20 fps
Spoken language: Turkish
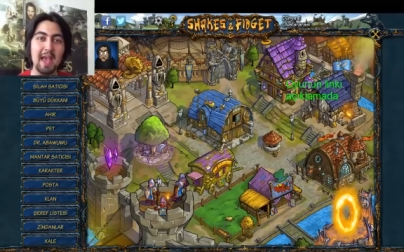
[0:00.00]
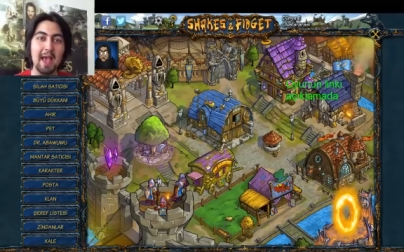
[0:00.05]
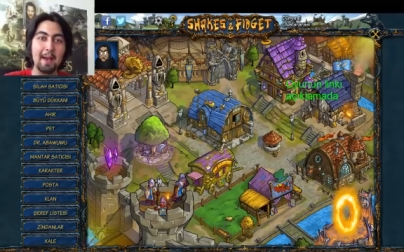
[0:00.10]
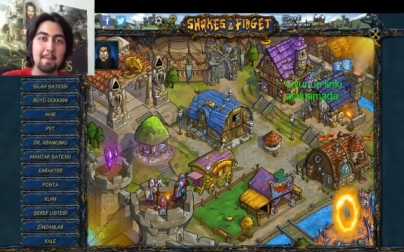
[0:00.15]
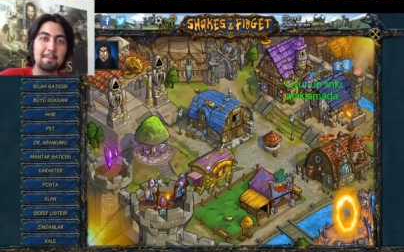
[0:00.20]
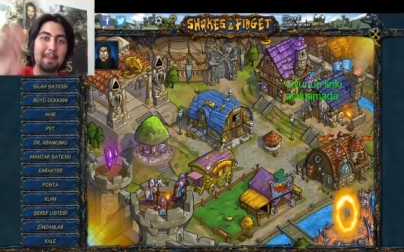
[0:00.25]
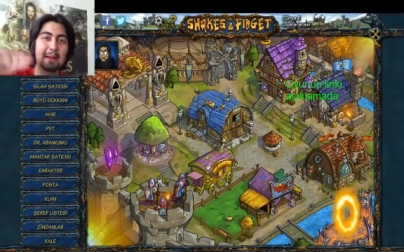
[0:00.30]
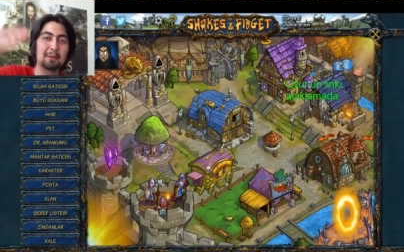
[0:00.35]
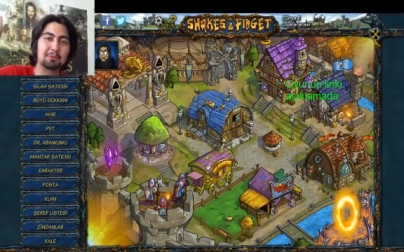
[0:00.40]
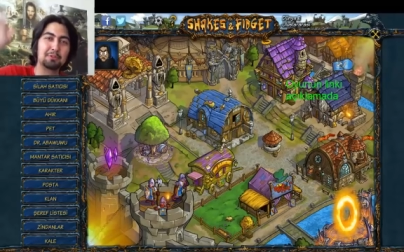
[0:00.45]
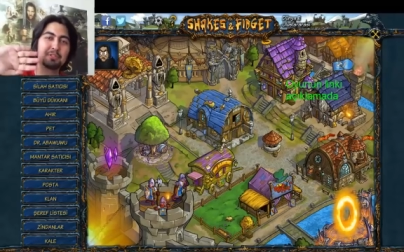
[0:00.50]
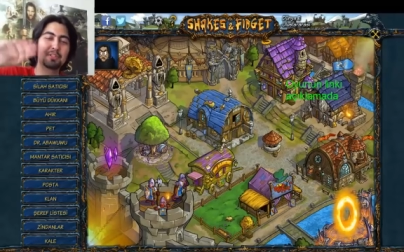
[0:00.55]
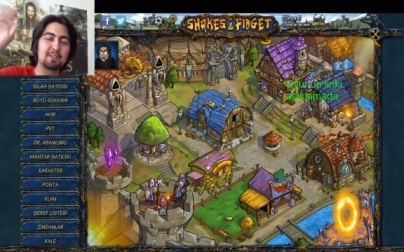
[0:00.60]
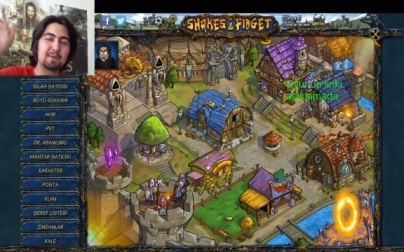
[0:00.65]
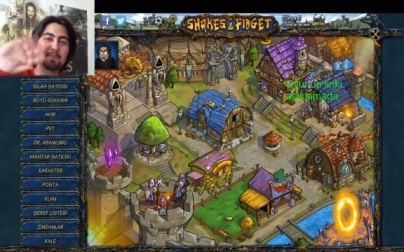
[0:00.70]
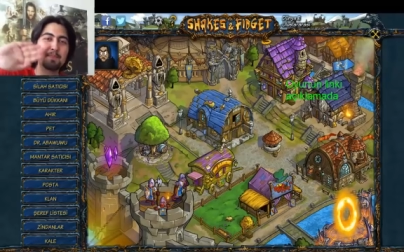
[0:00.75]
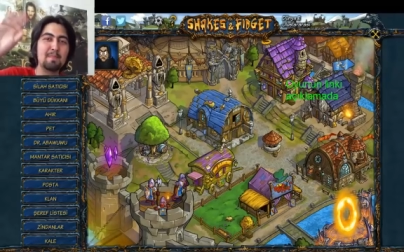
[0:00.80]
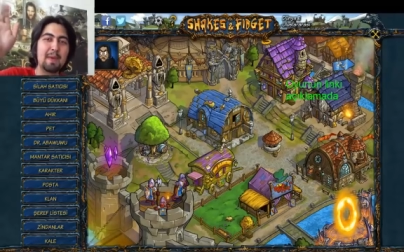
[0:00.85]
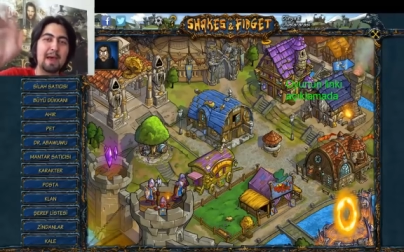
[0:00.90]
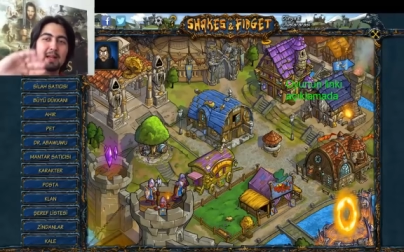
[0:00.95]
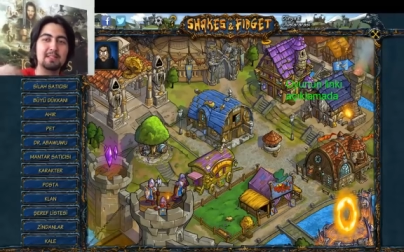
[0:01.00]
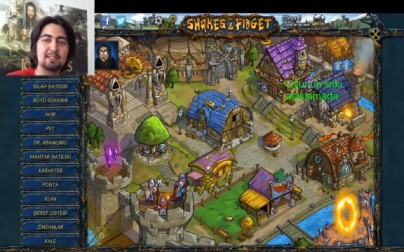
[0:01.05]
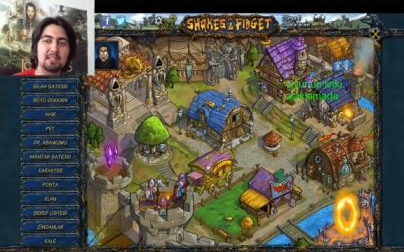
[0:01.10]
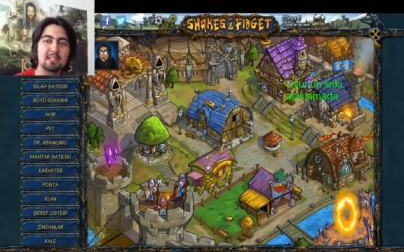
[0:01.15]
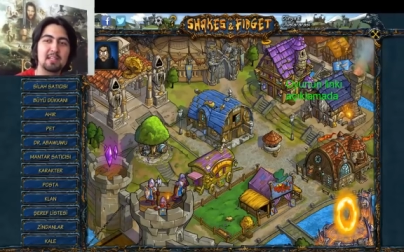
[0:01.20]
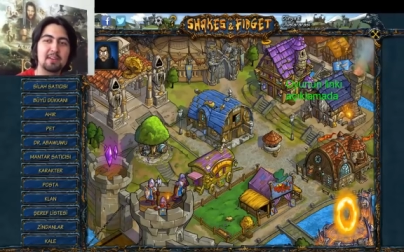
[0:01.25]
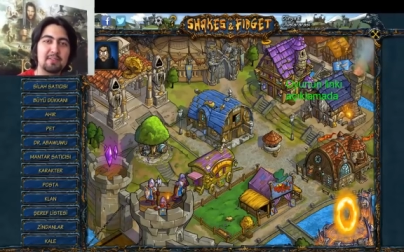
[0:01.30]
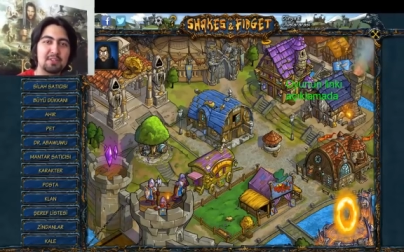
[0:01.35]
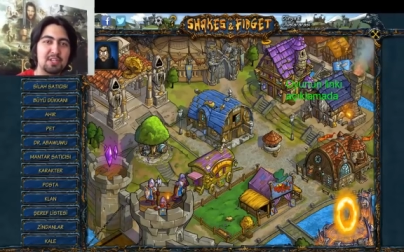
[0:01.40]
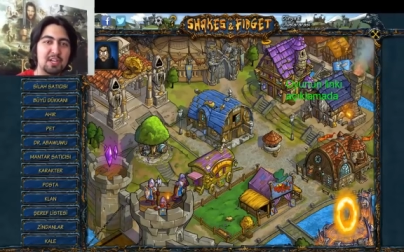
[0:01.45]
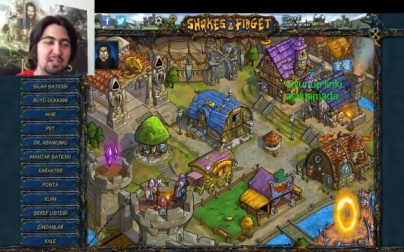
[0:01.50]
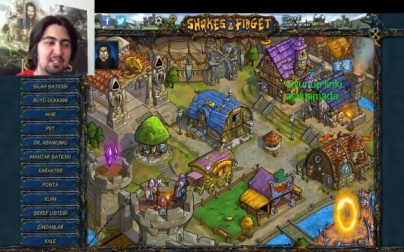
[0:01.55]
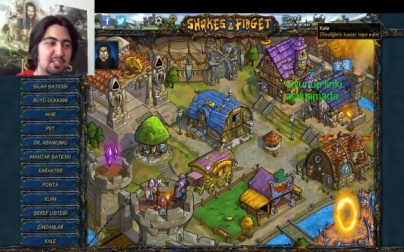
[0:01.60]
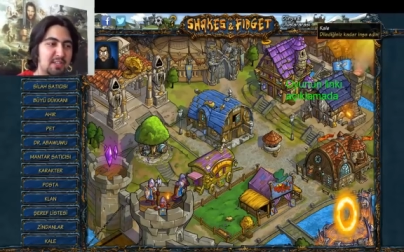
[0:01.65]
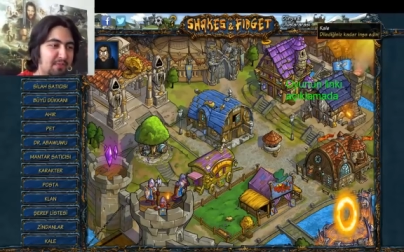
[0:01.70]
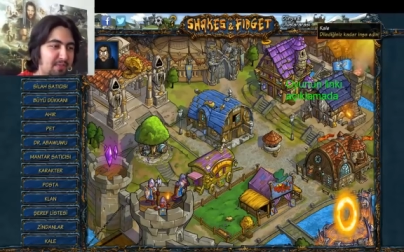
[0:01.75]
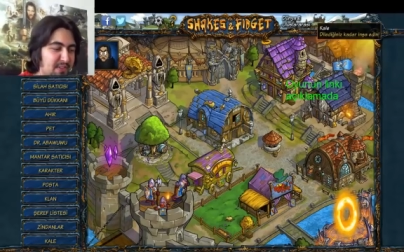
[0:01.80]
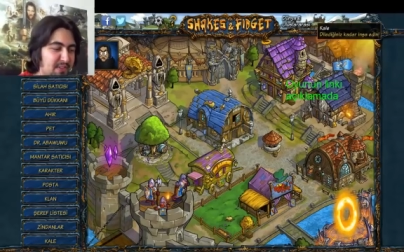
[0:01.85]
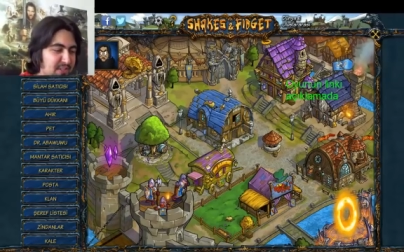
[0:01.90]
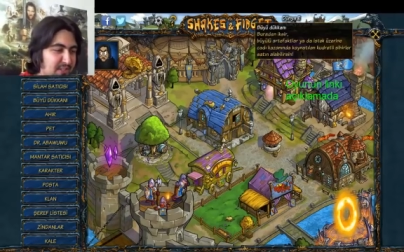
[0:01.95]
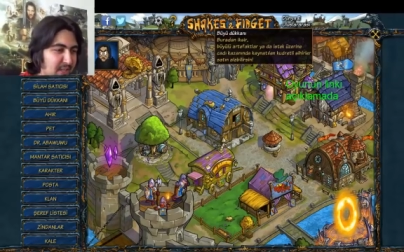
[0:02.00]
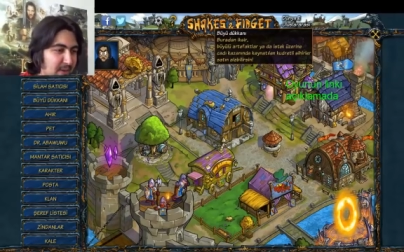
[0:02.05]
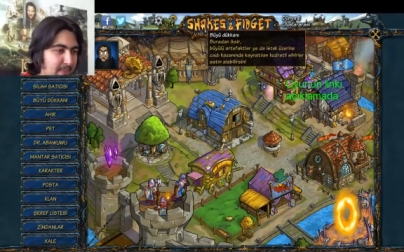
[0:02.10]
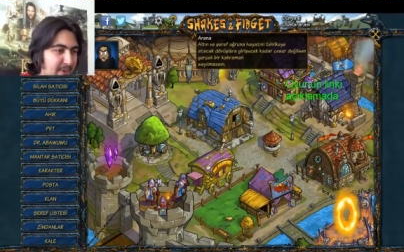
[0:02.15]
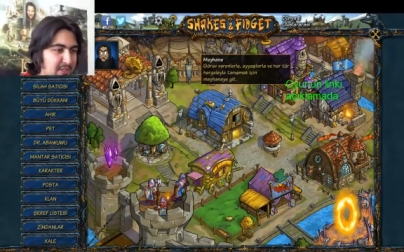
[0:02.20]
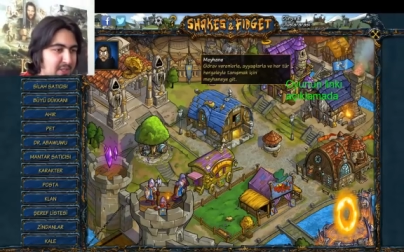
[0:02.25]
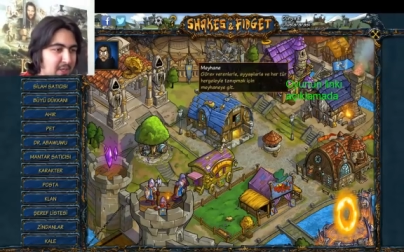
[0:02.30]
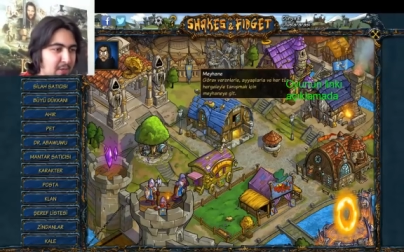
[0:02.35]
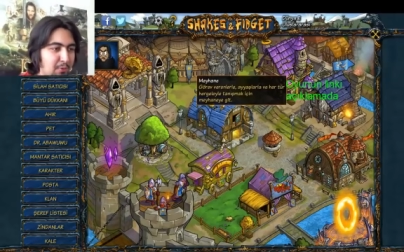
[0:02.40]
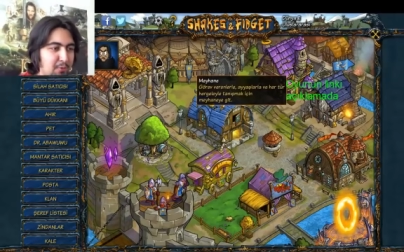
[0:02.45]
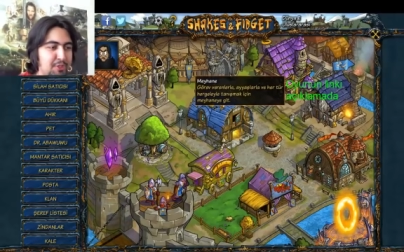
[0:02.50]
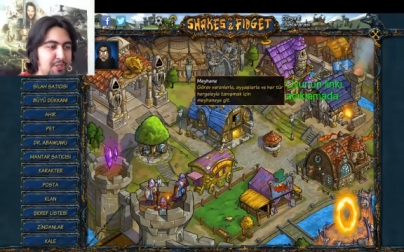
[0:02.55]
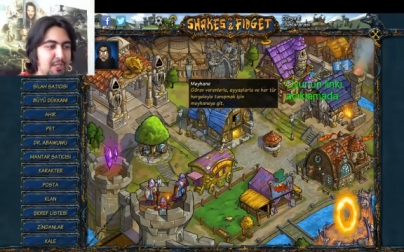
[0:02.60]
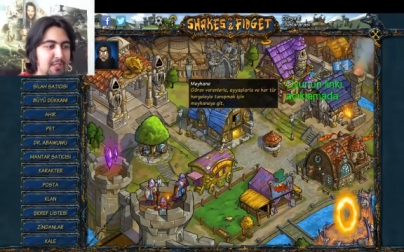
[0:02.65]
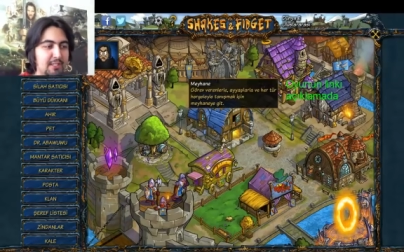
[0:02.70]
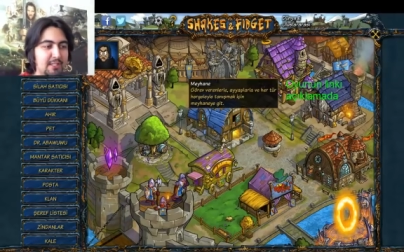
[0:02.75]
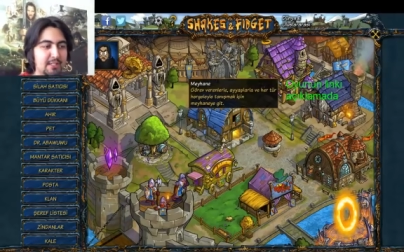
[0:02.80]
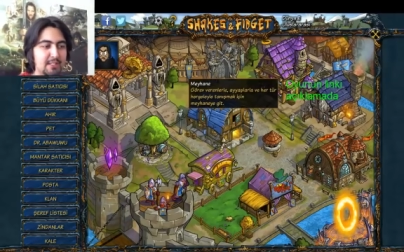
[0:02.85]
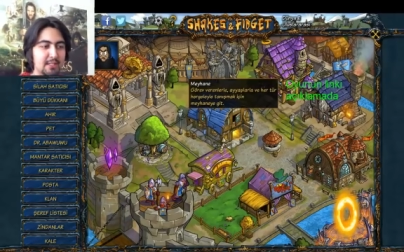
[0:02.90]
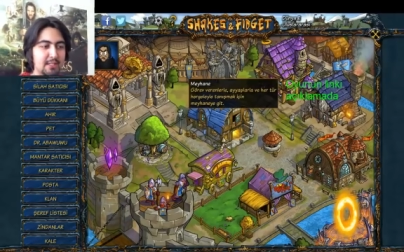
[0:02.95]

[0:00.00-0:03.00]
Merhaba dostlarım ben Seler ve Shakespeare Fidget'e baştan hoş geldiniz.